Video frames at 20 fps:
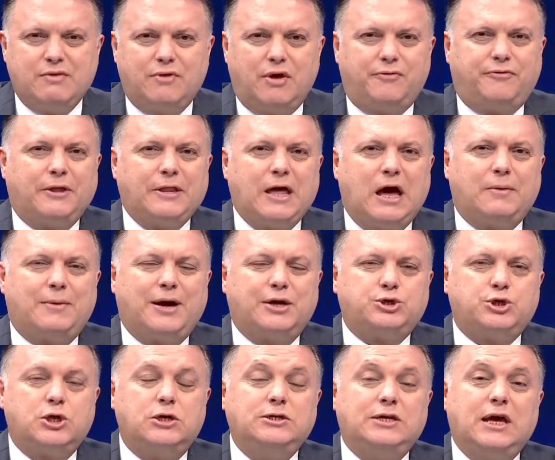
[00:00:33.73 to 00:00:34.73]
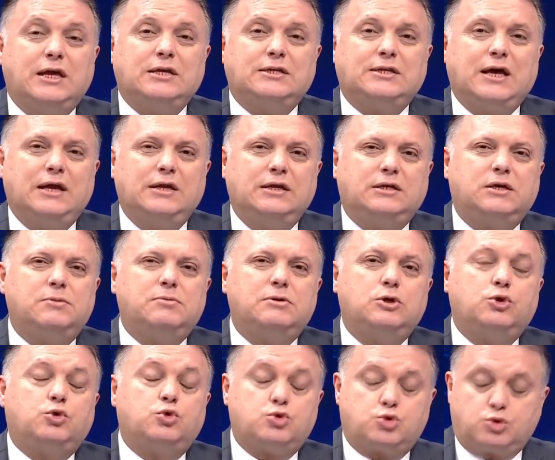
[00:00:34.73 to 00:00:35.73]
Ve Fenerbahçe yeniden
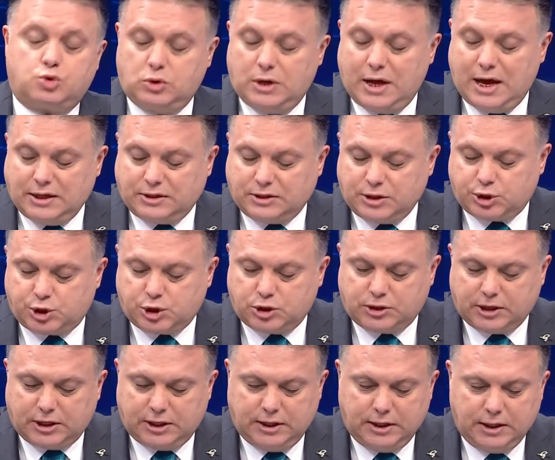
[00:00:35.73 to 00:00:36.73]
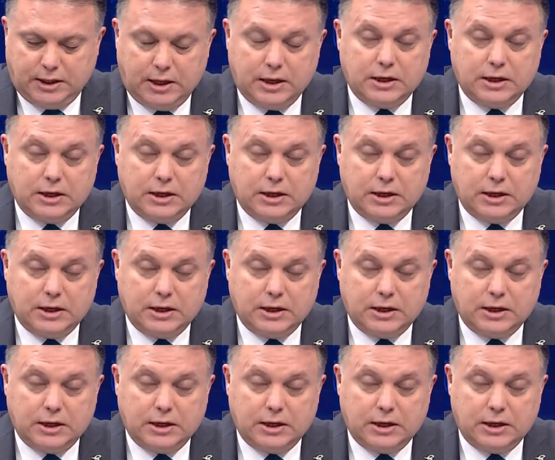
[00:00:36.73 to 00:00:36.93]
2-1'lik üstünlüğe taşıdı.